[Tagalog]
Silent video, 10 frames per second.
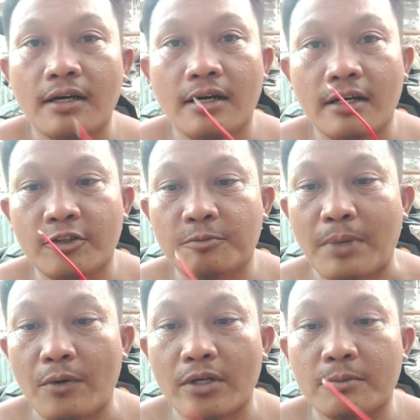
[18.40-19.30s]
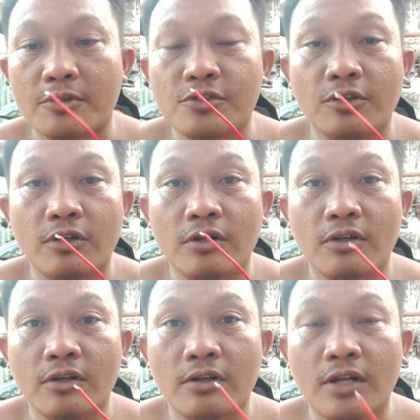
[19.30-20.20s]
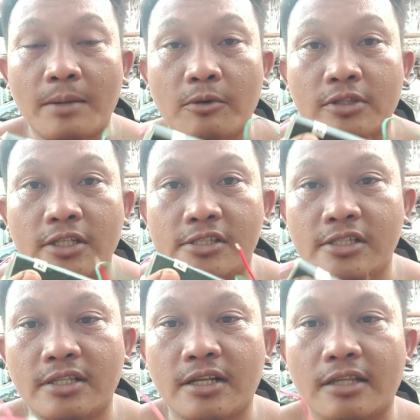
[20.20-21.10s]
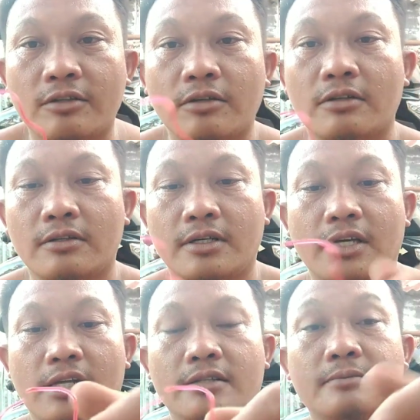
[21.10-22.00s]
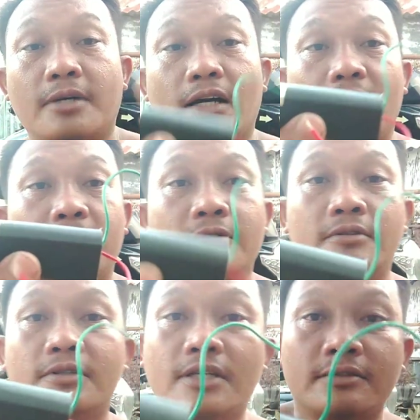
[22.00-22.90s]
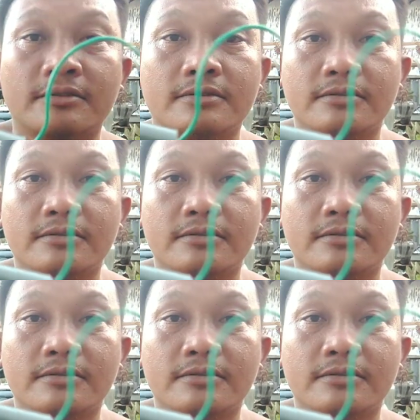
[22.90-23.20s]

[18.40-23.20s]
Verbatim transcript: uh, yung power module high voltage generator. Ayan mga kalabog. Ano.